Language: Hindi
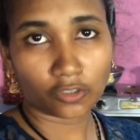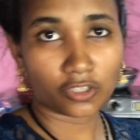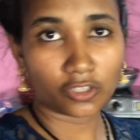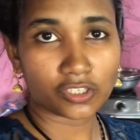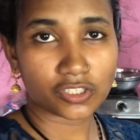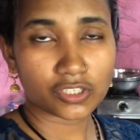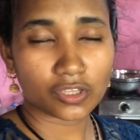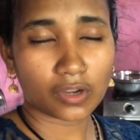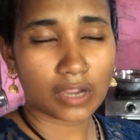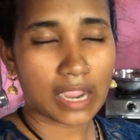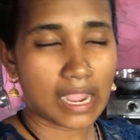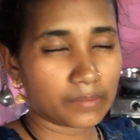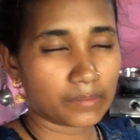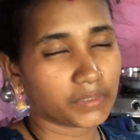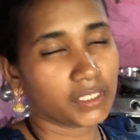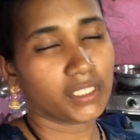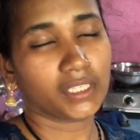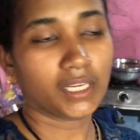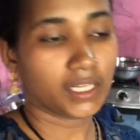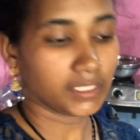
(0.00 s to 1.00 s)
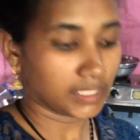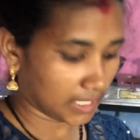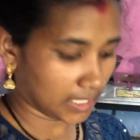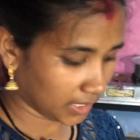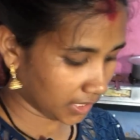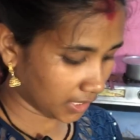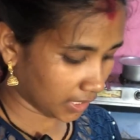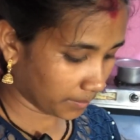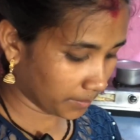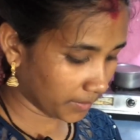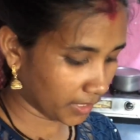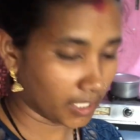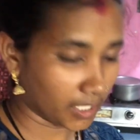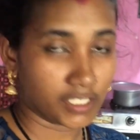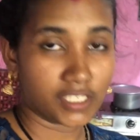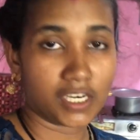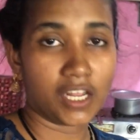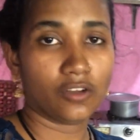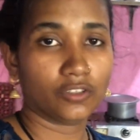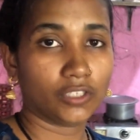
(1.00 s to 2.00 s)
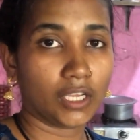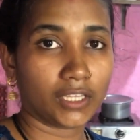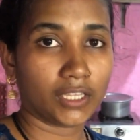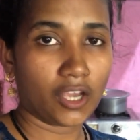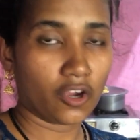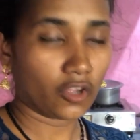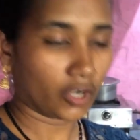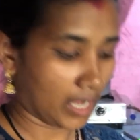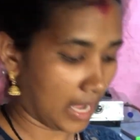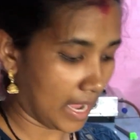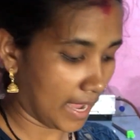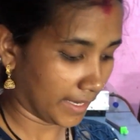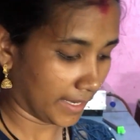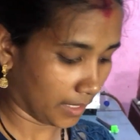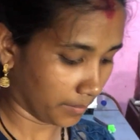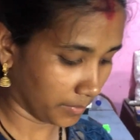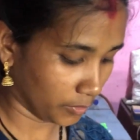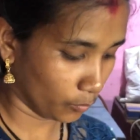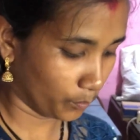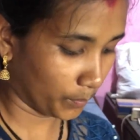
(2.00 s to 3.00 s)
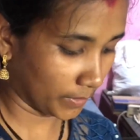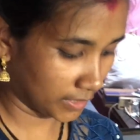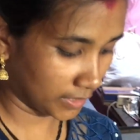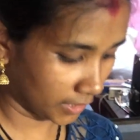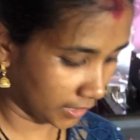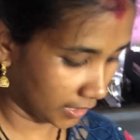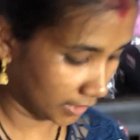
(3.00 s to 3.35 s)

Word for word: तो दोस्तों काम से इतना ज्यादा घर में कचरा हो जाता है और आर्या भी ऊपर से